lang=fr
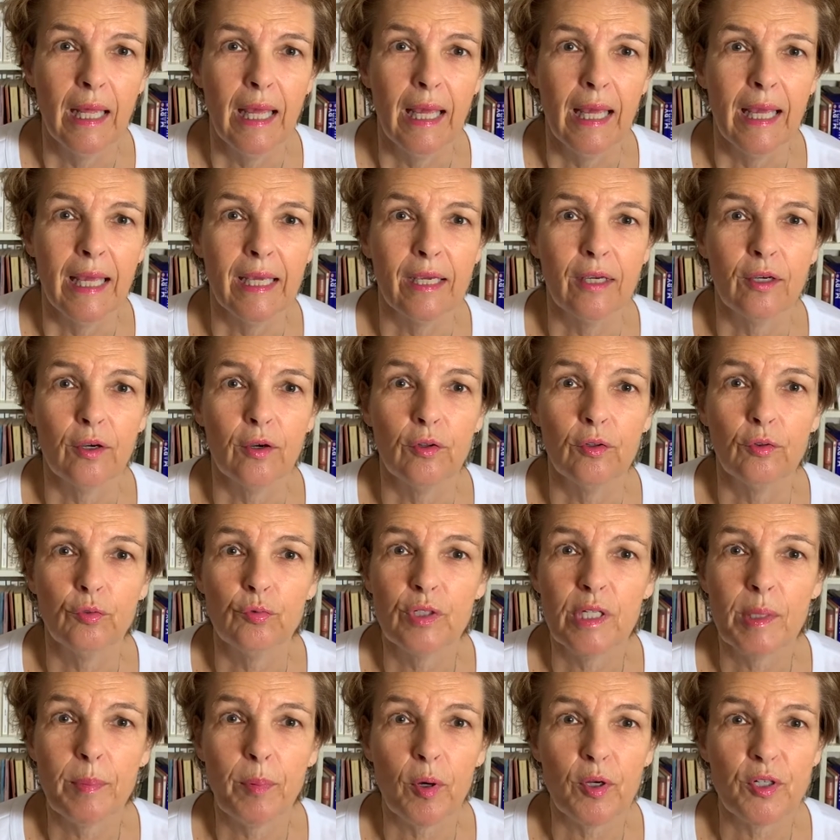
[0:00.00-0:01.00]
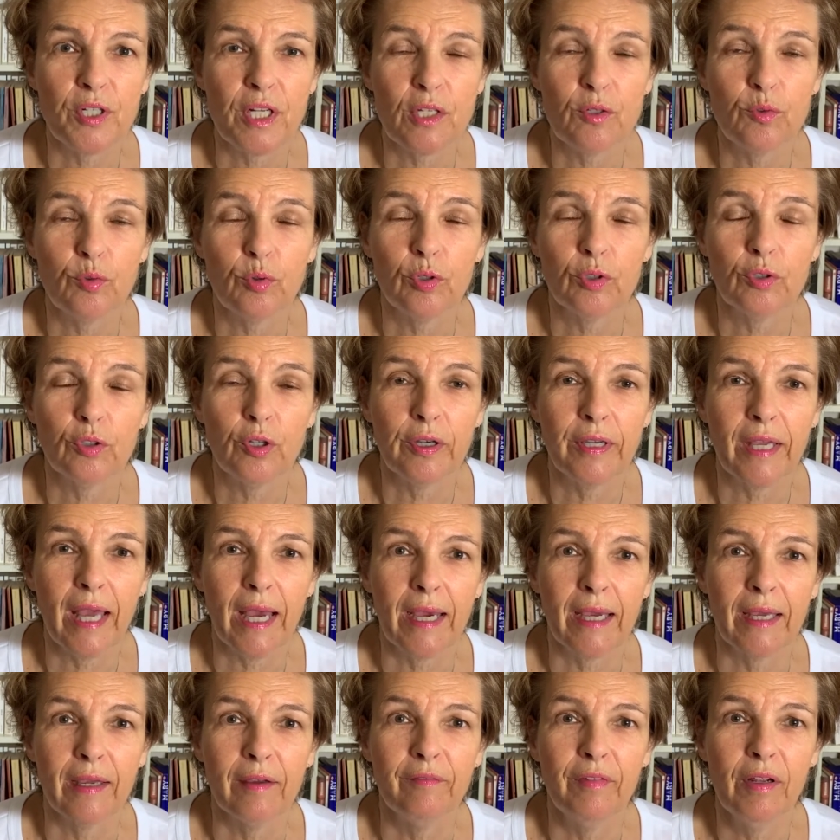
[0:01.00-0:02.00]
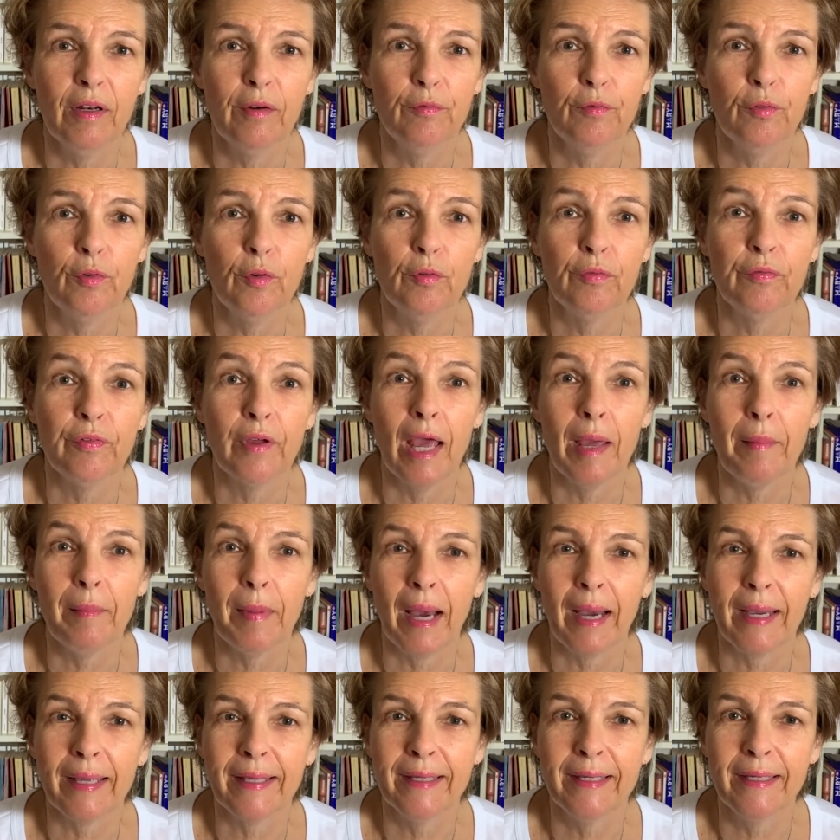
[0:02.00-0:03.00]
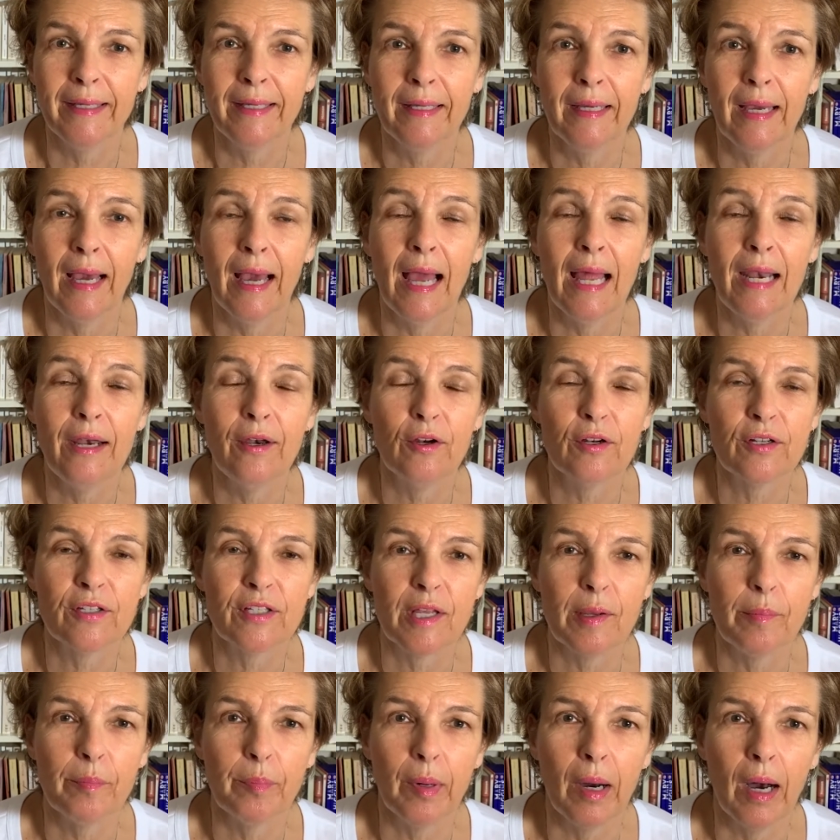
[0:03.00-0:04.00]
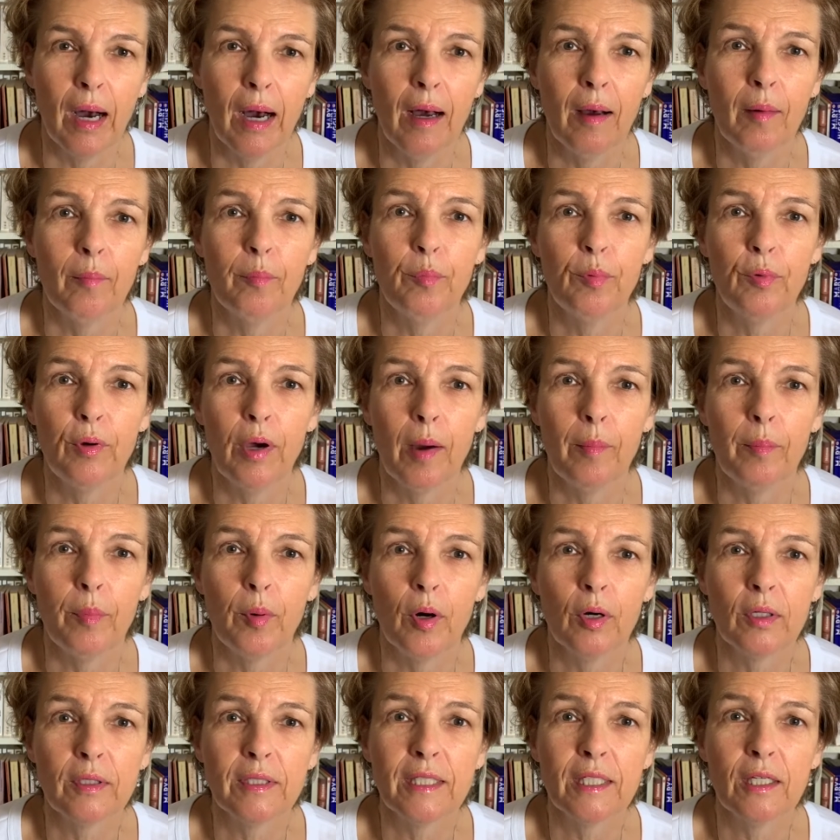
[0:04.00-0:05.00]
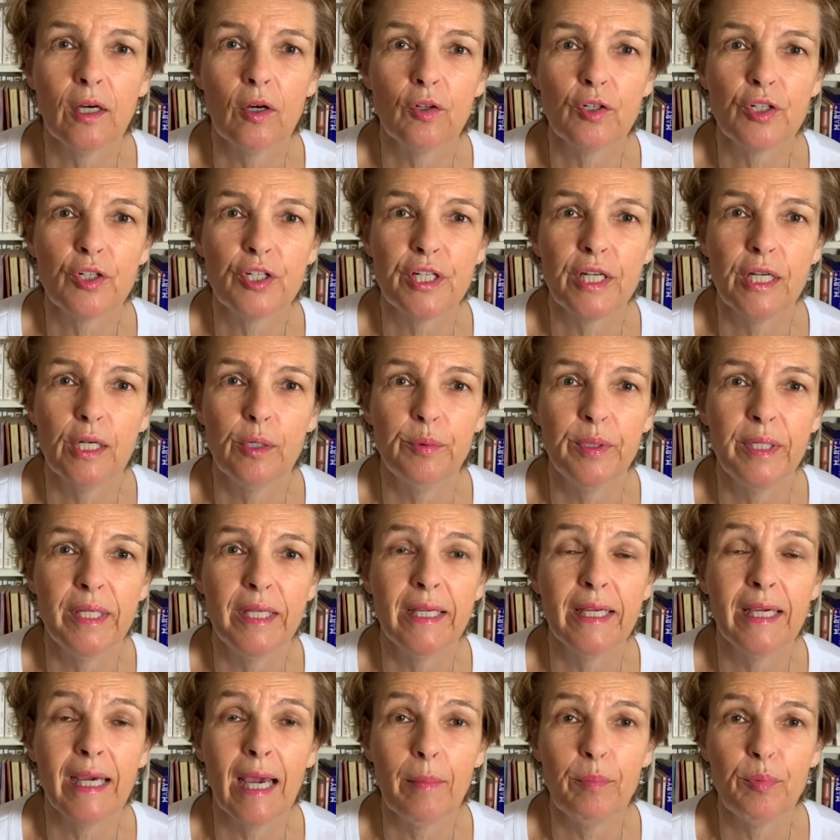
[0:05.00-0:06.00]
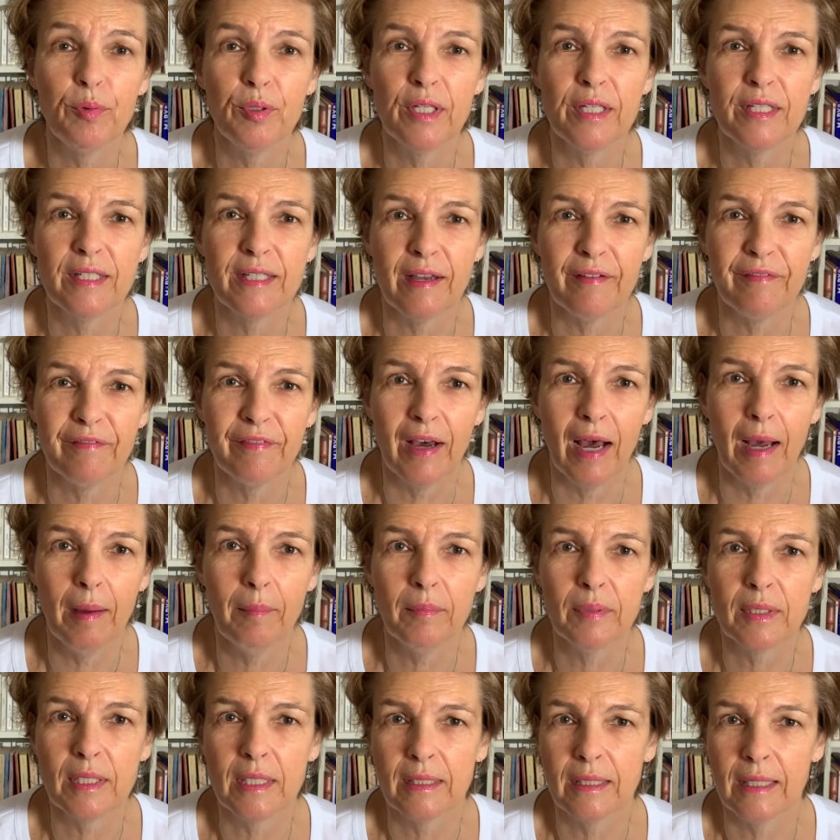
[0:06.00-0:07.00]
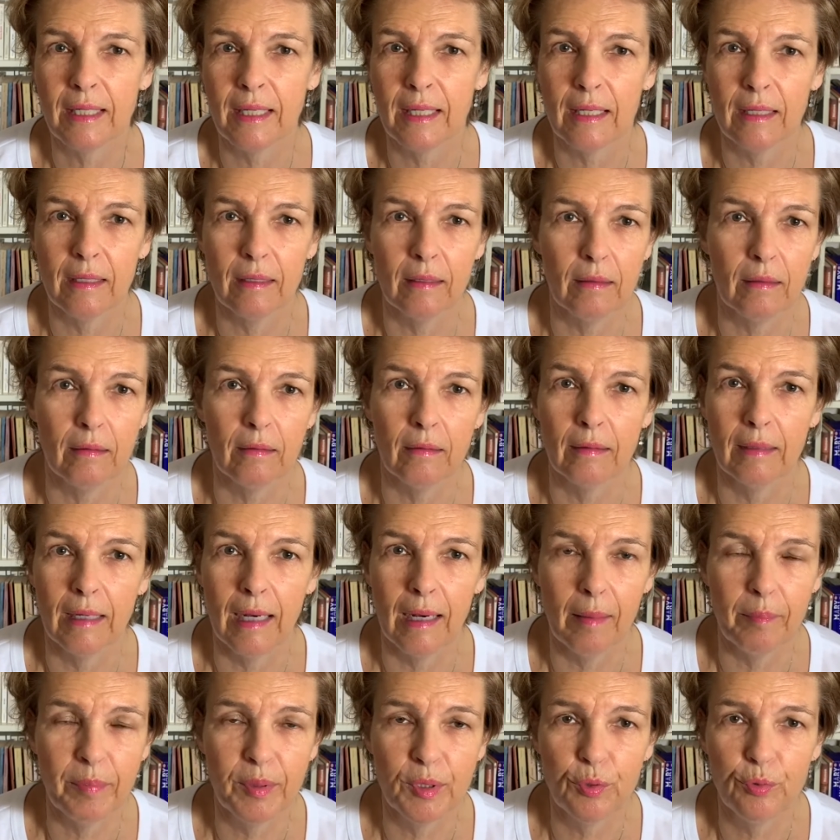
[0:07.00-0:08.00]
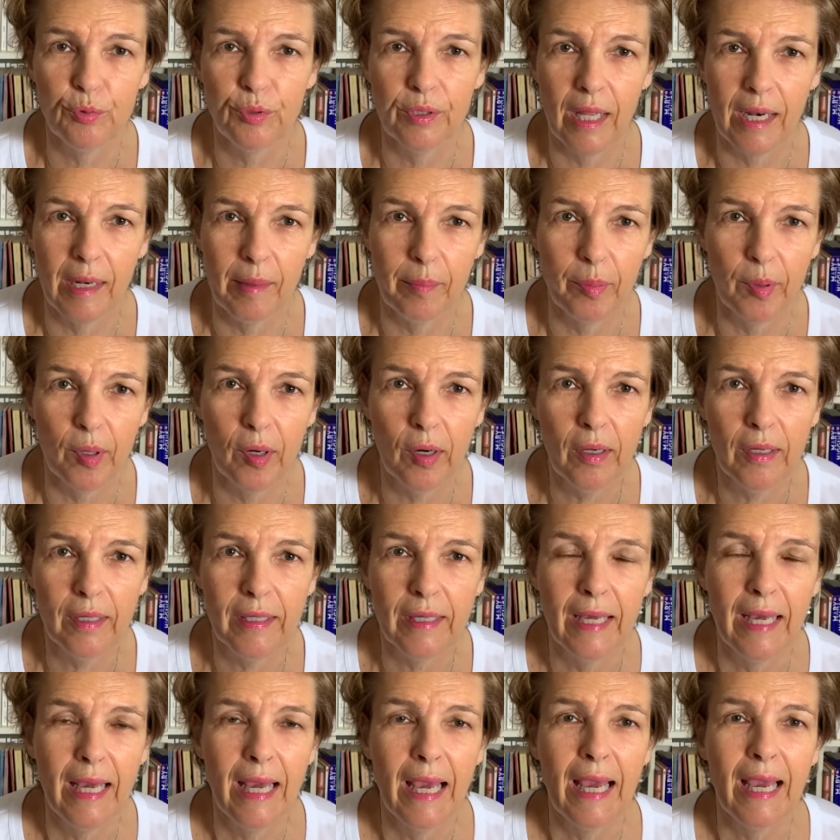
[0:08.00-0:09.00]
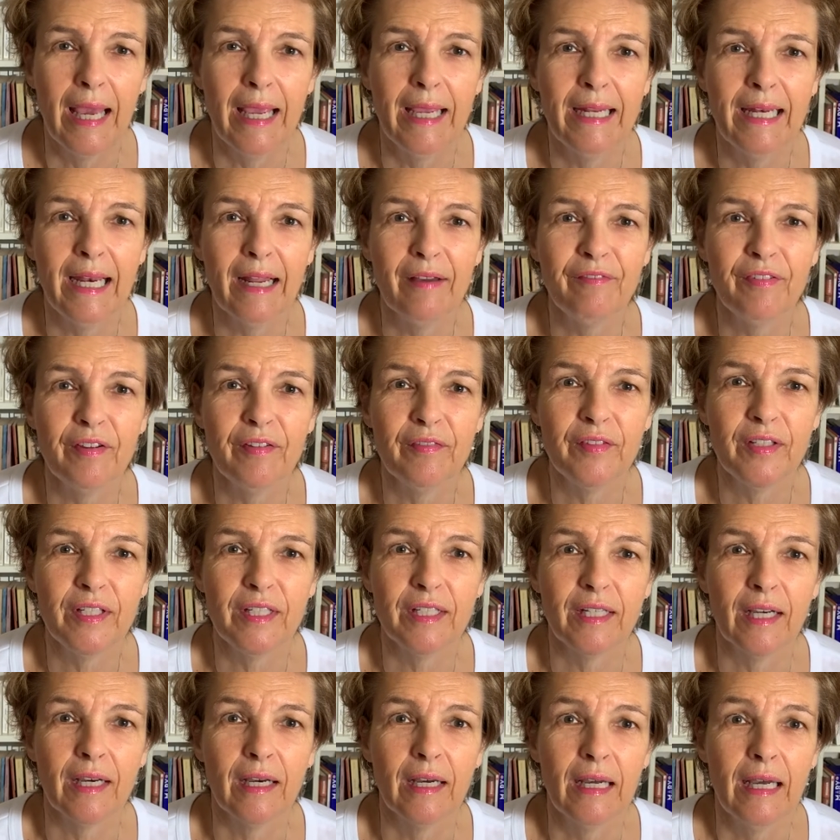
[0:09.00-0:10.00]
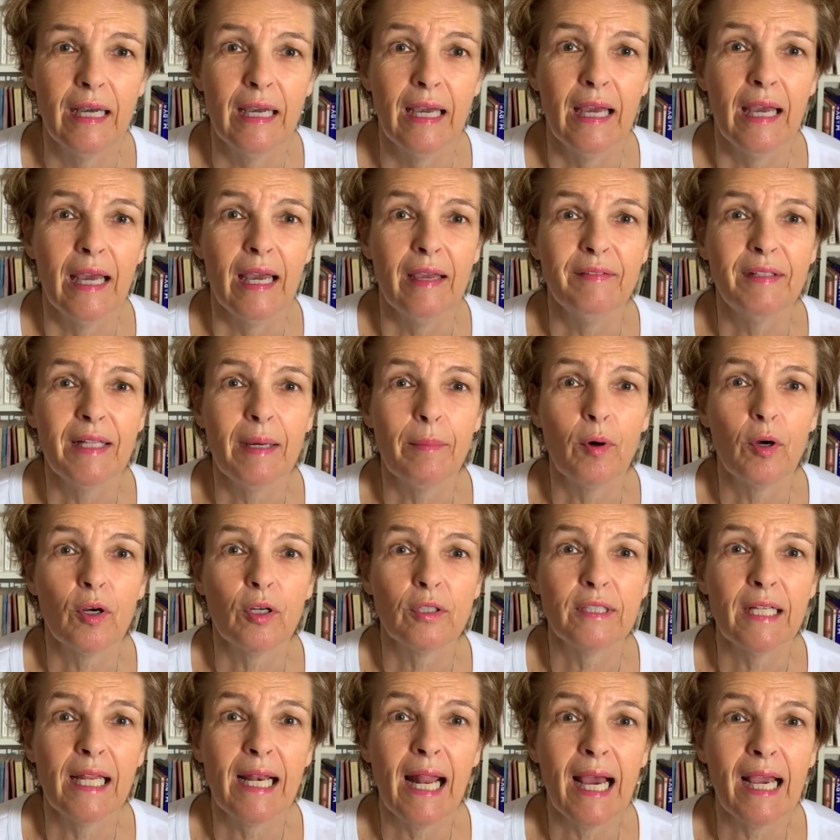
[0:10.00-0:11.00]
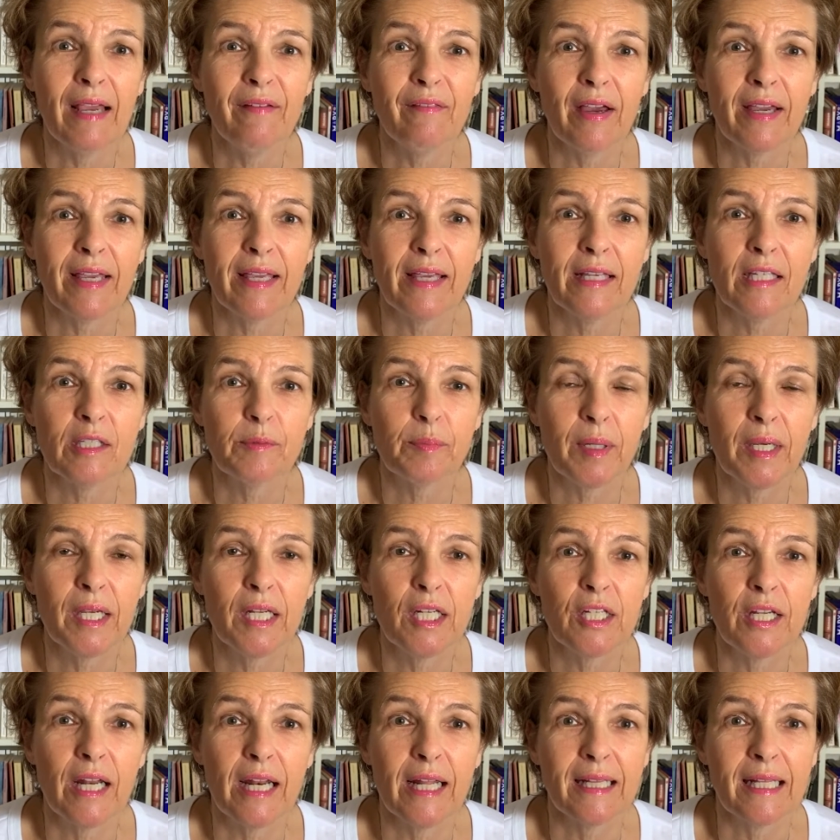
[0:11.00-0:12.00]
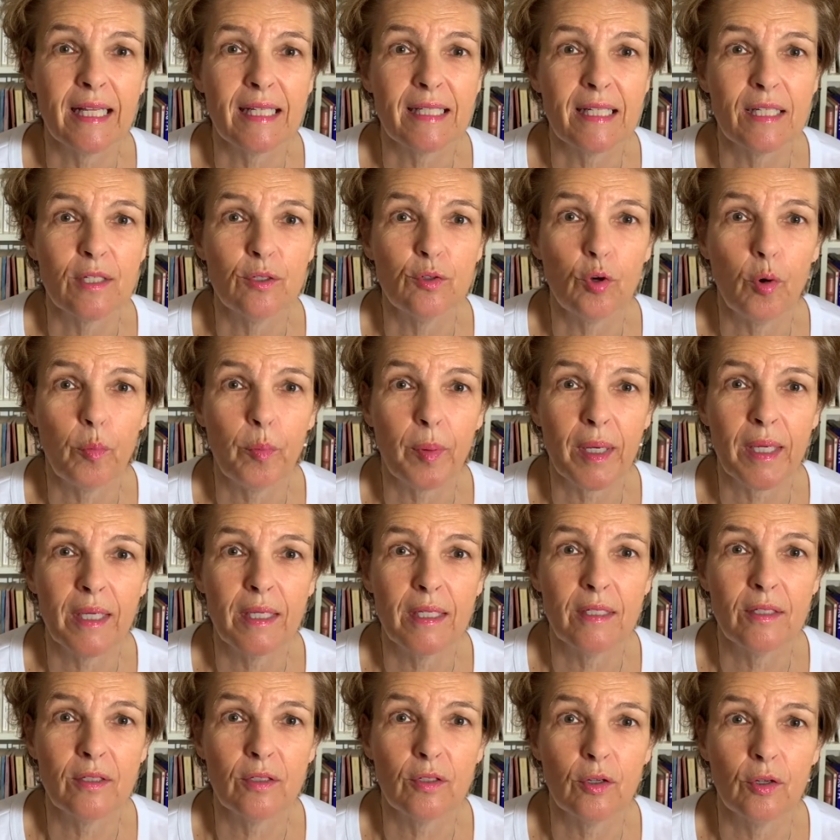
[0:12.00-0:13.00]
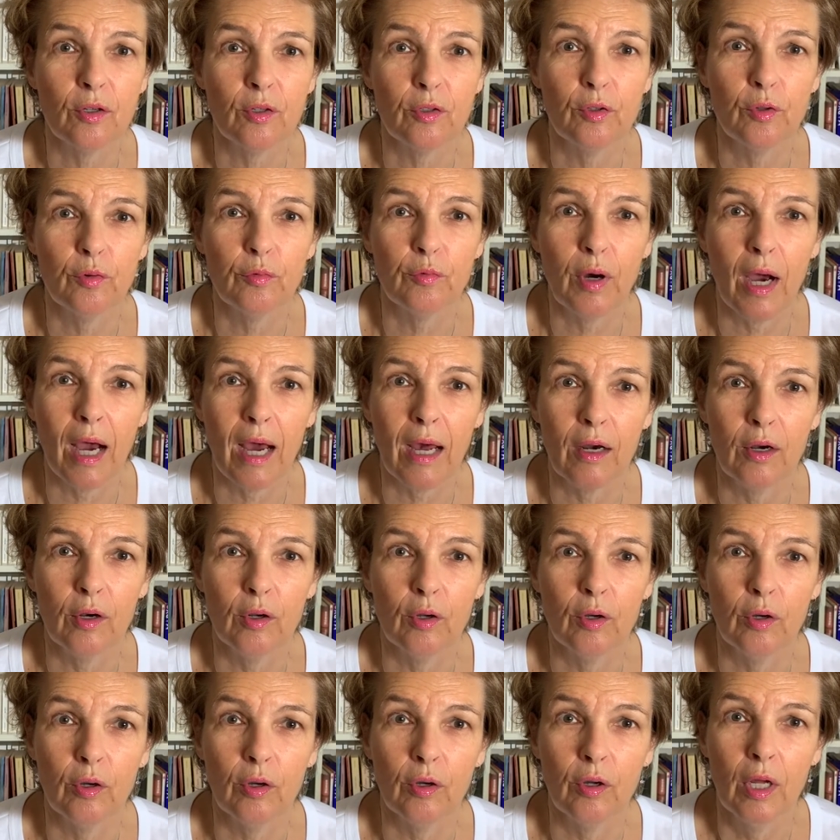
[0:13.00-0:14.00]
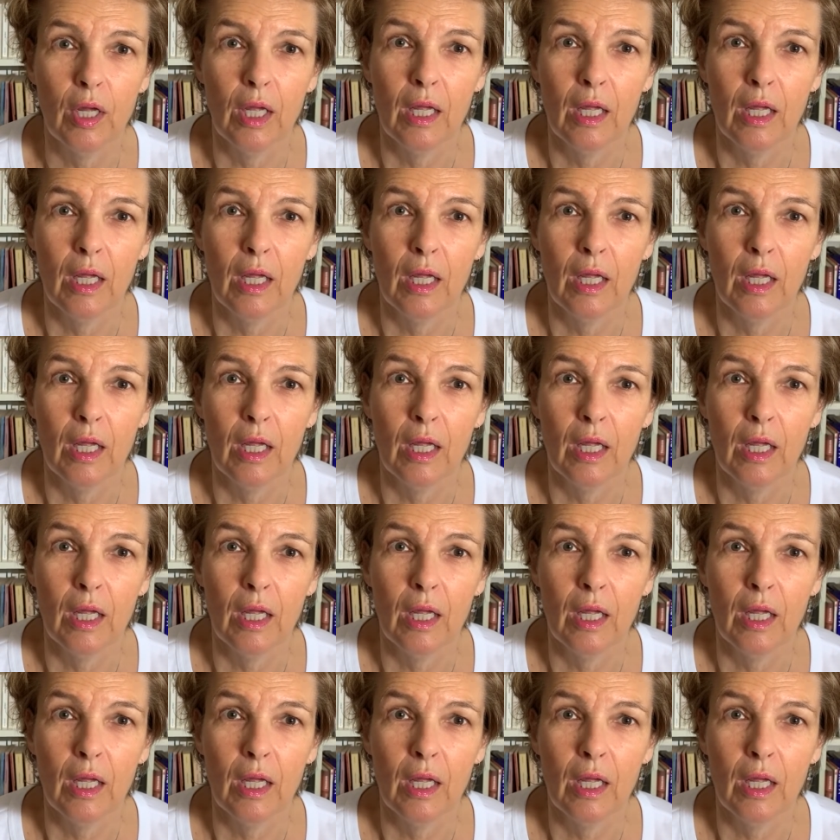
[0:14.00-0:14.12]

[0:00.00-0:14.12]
et que tous ses projets sont contrecarrés. Villevulf est marié, elle ne le sait pas, peu importe, il rentre chez lui, il répudie sa femme, c'était l'habitude à l'époque, et il la fait venir. Évidemment, quand elle arrive à Kingsbridge, elle est assez surprise de voir le...